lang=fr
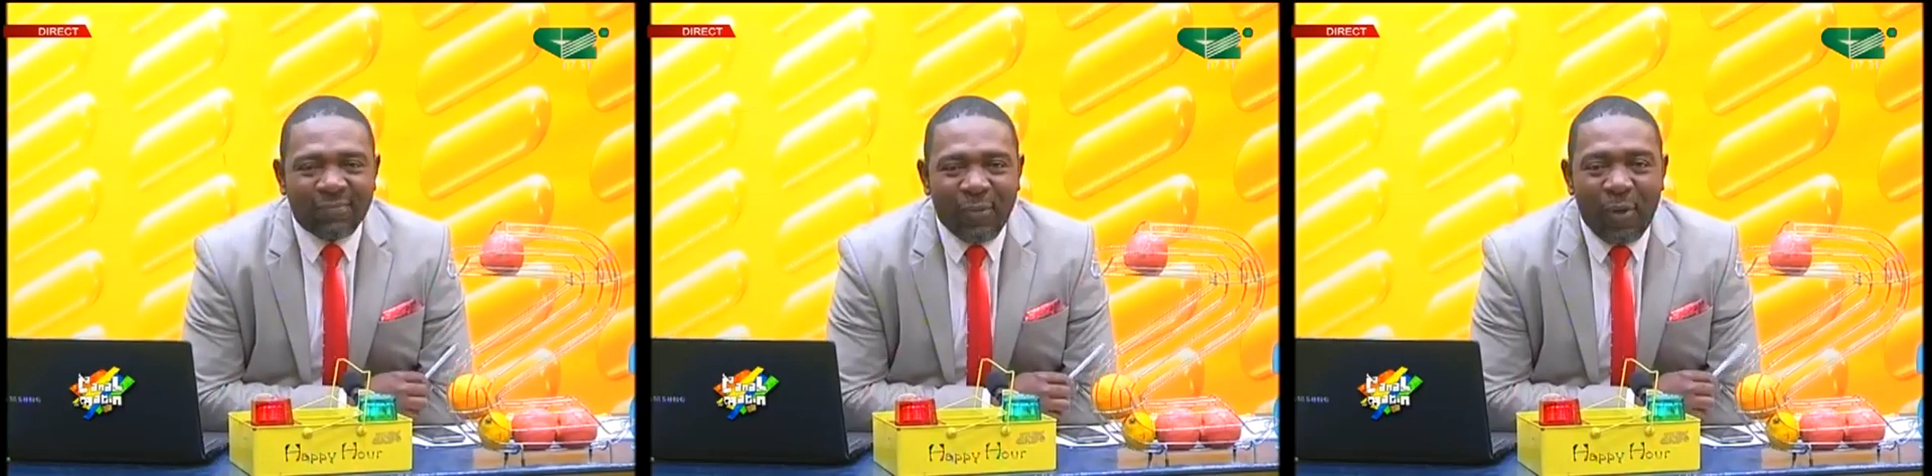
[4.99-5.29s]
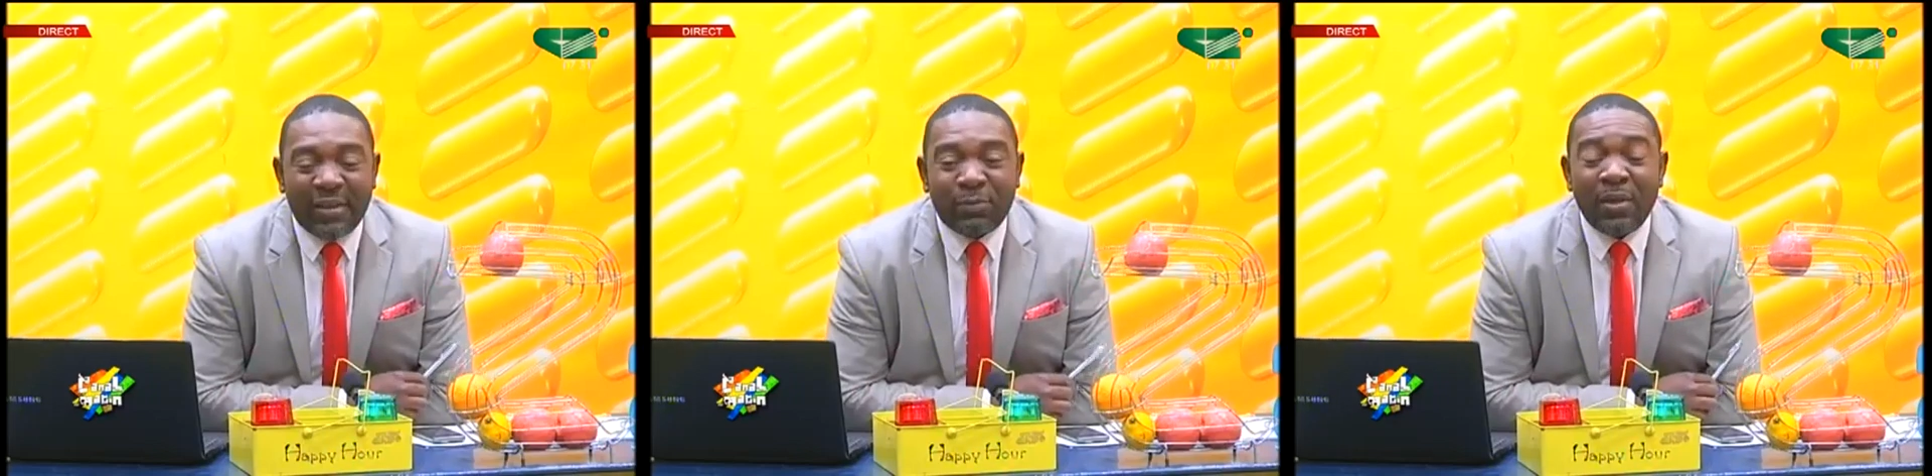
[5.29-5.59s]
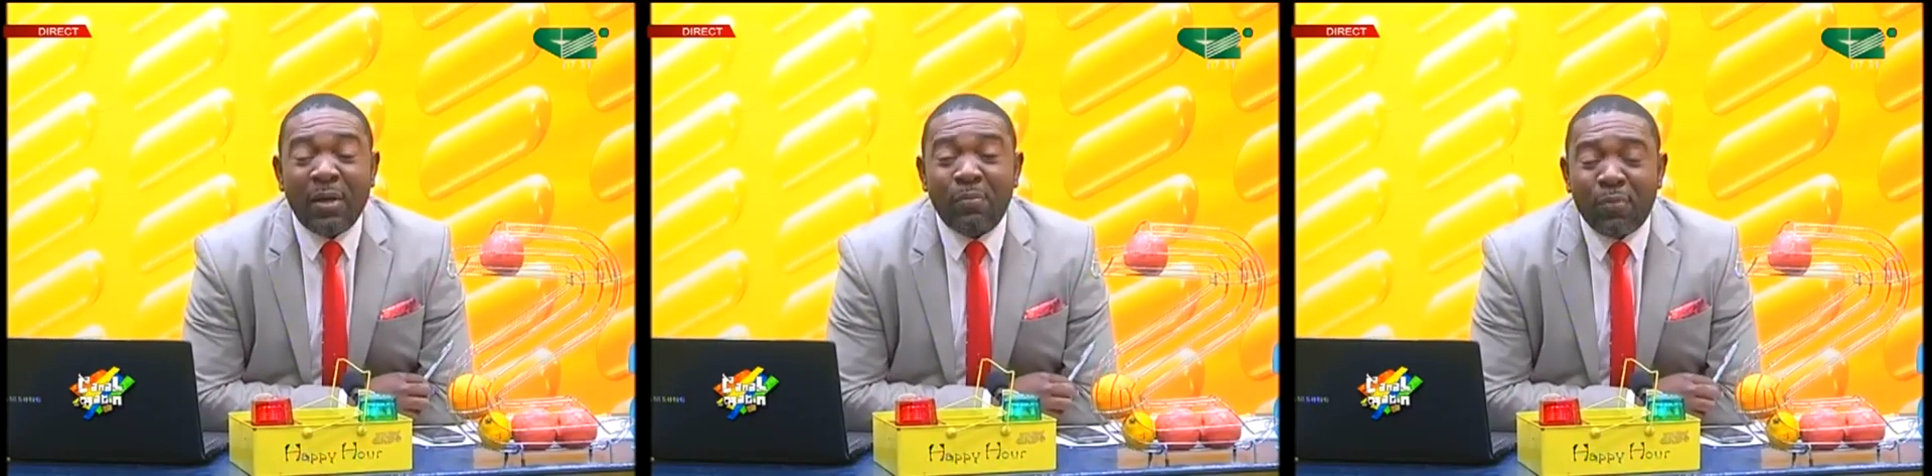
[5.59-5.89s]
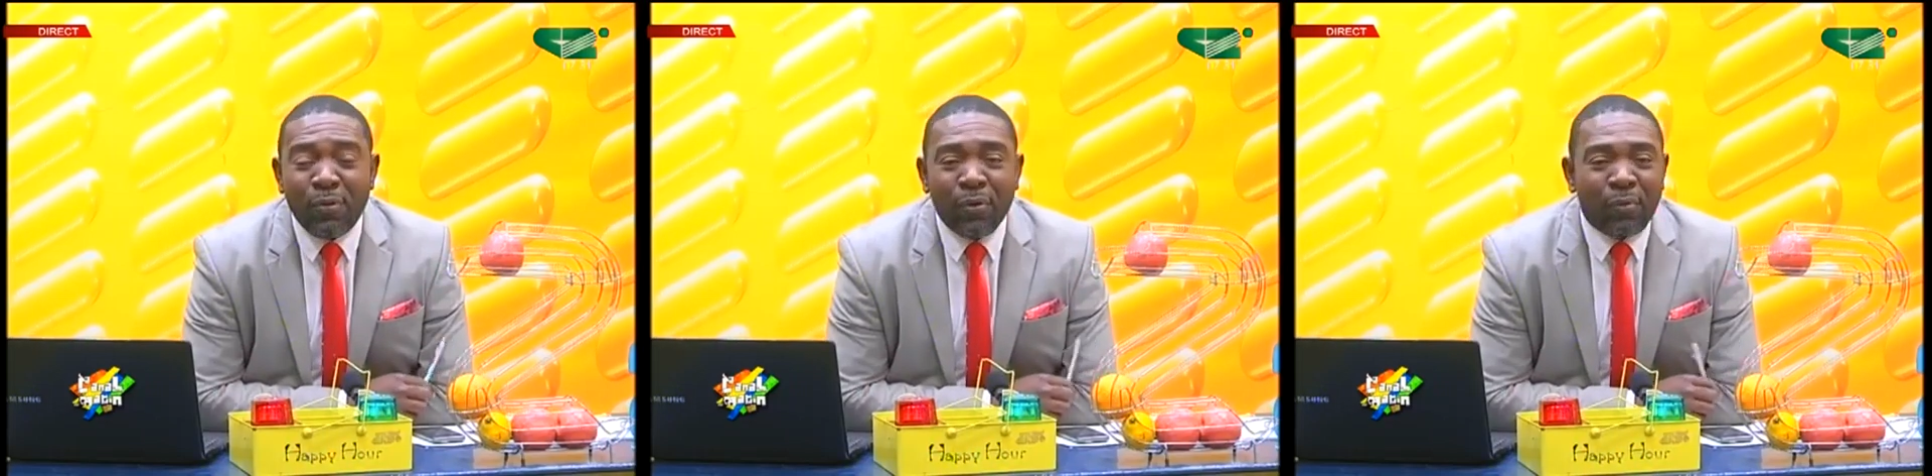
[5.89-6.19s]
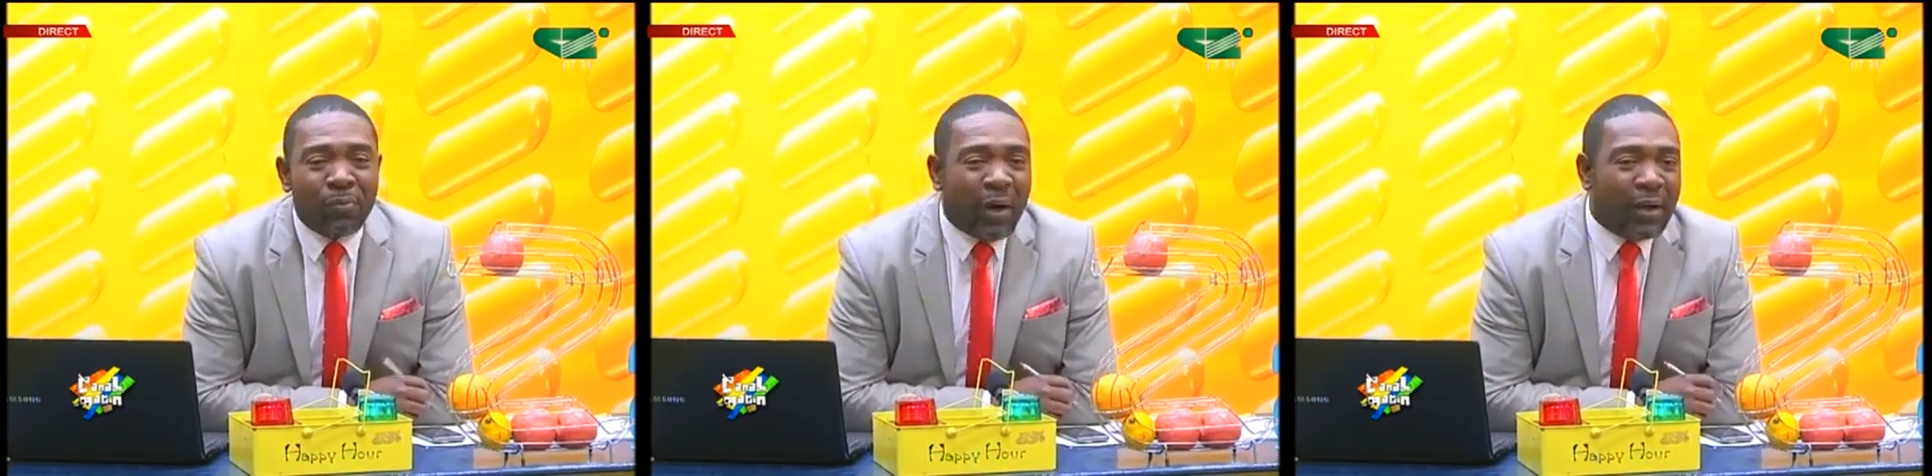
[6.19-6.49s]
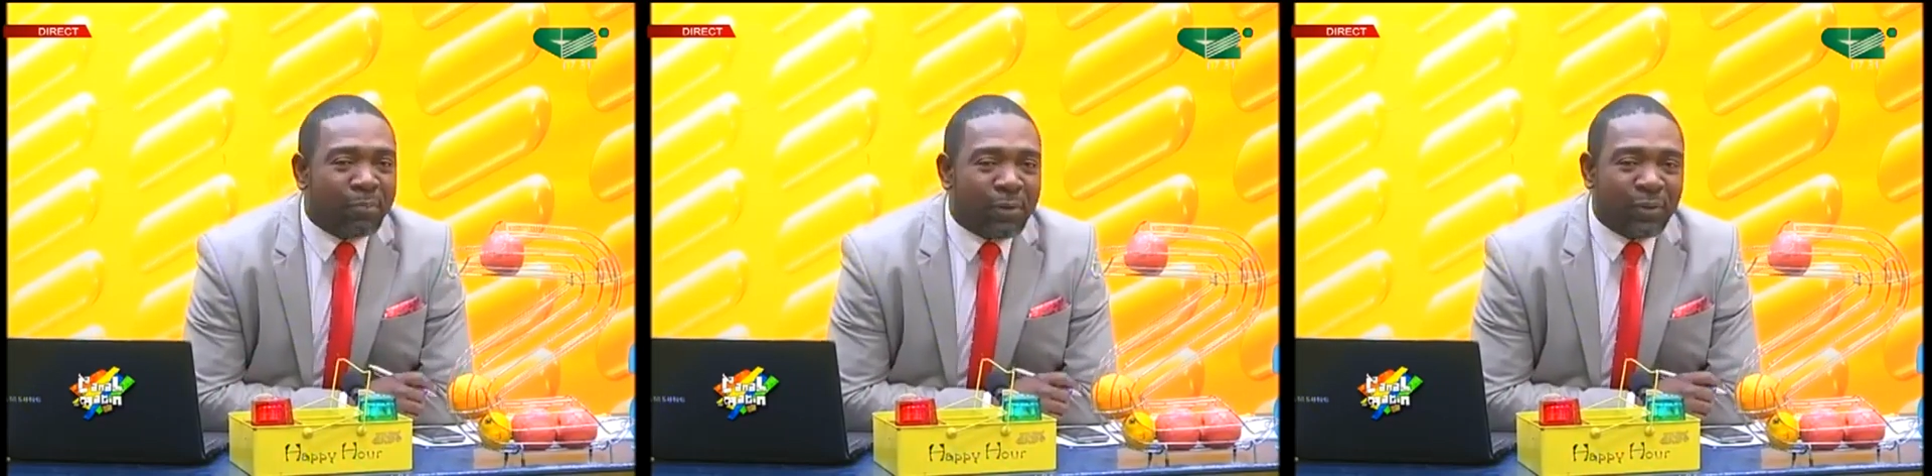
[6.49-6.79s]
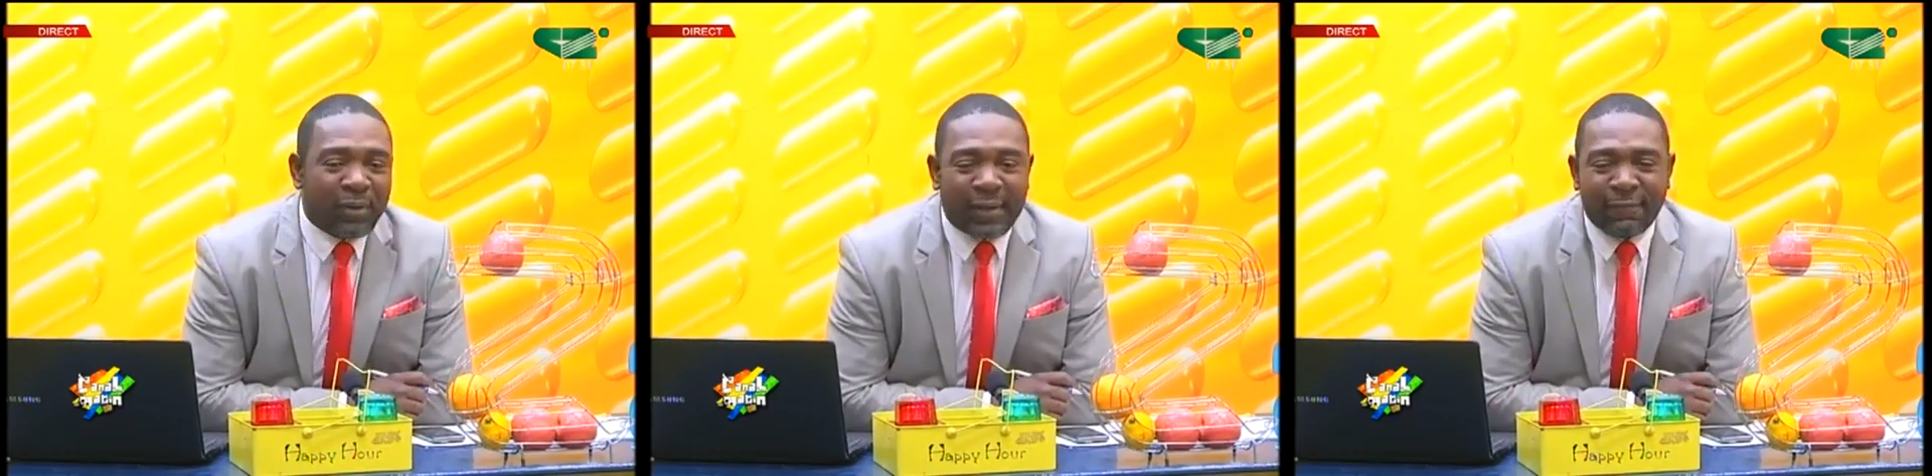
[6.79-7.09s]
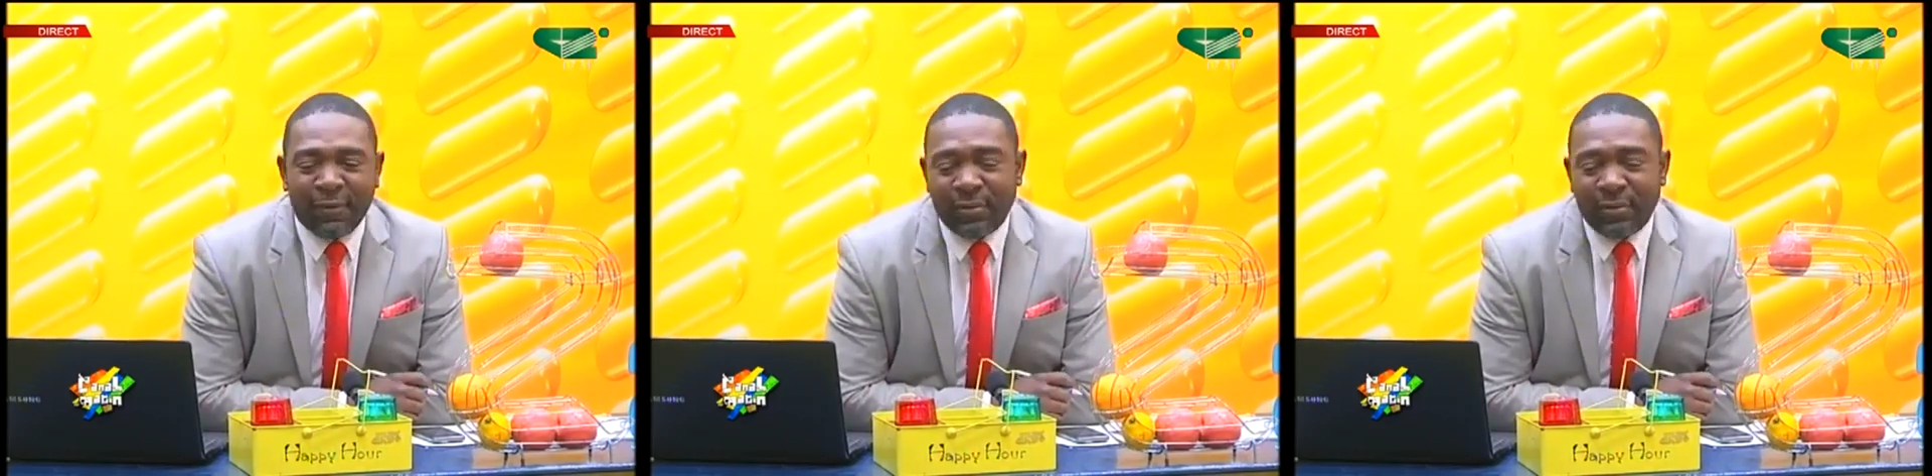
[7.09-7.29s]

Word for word: On respire un peu, on prend un peu son café,